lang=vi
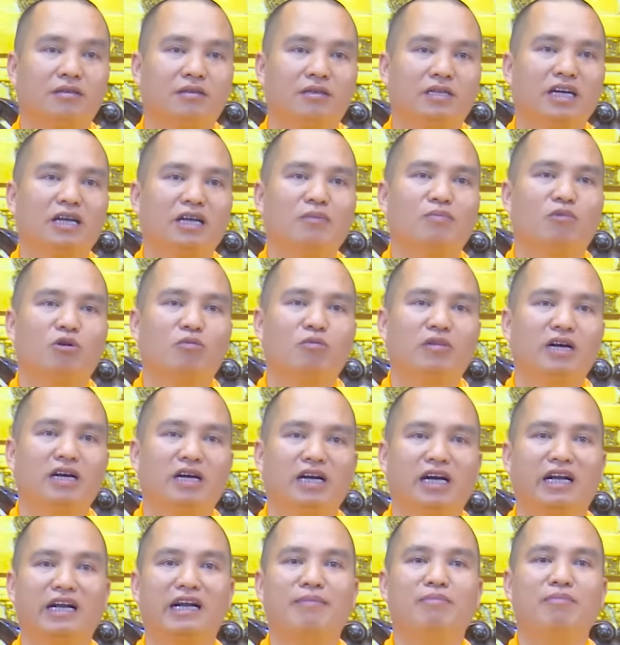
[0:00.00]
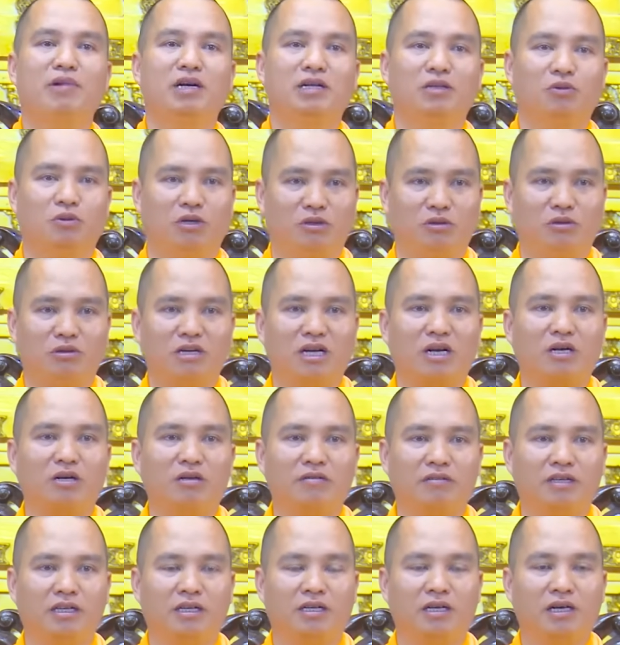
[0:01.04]
trên bốn mươi, gần năm mươi tuổi thôi các quý
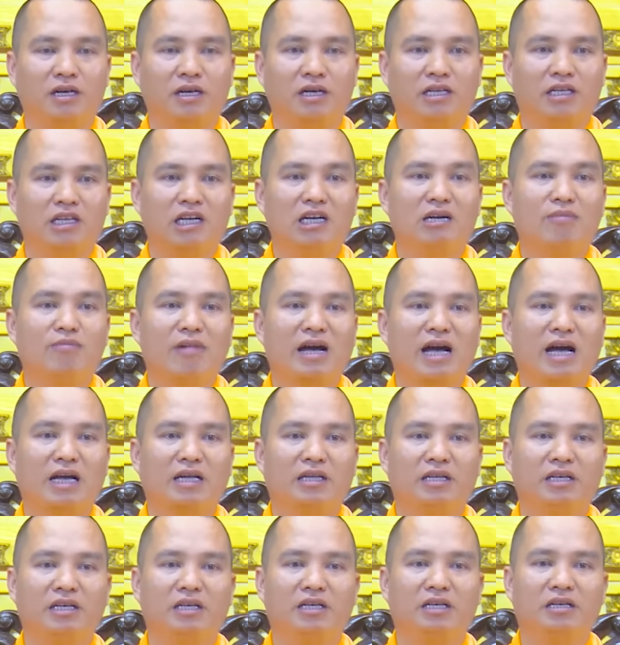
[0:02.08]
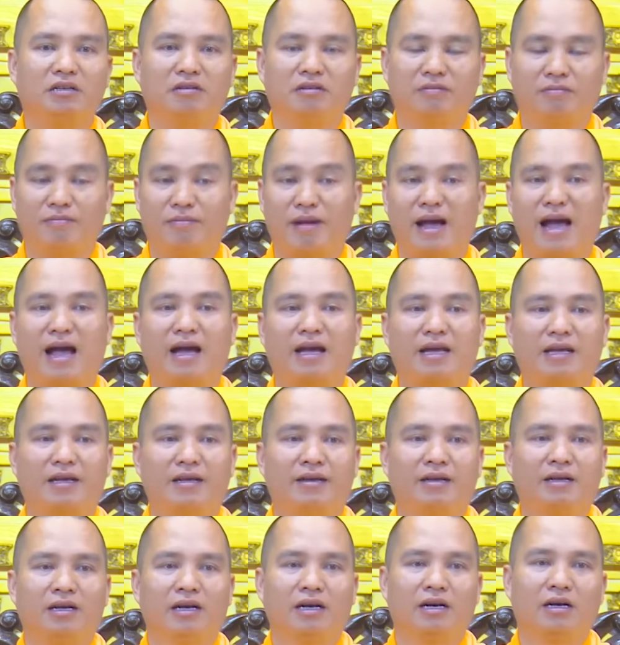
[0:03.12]
vị, nhưng mà nhìn bà ấy
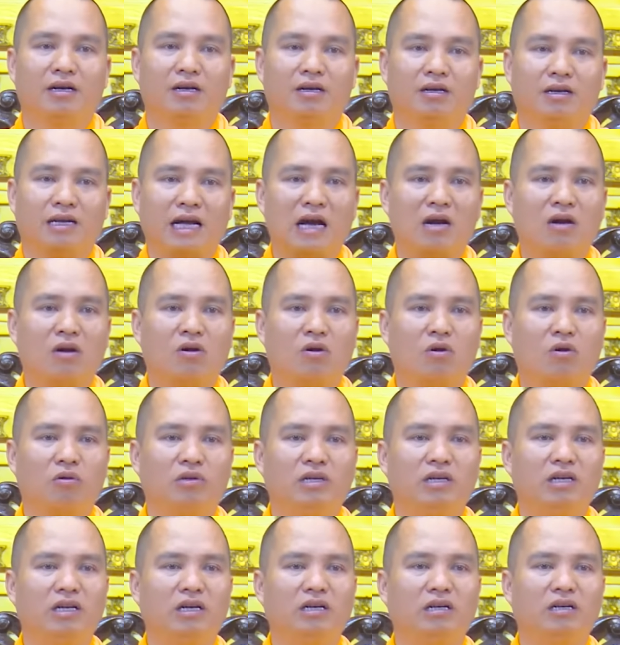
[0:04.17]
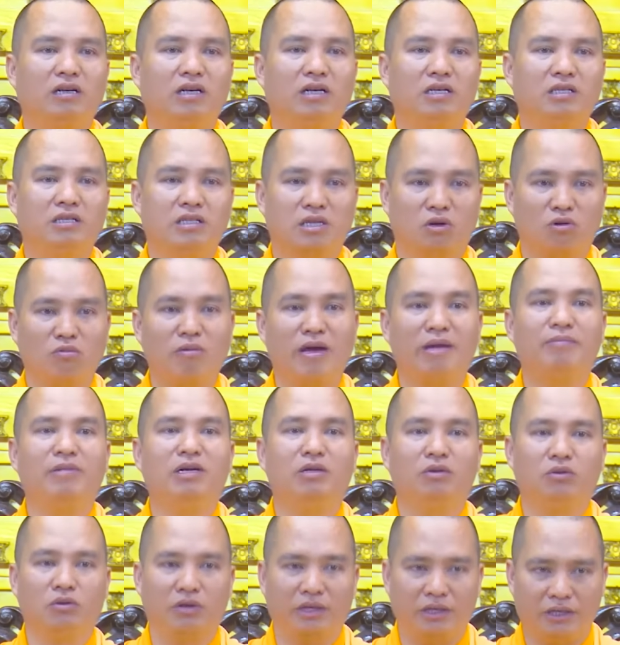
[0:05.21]
khắc khổ như là người sáu bảy
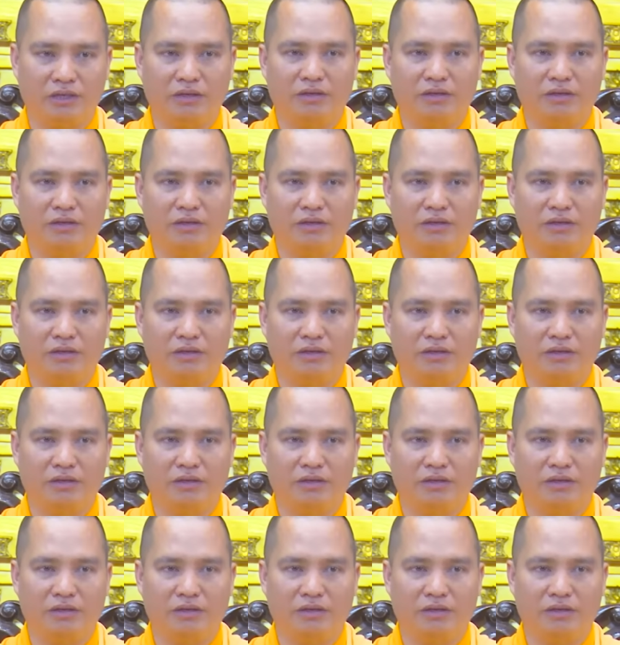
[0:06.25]
mươi tuổi.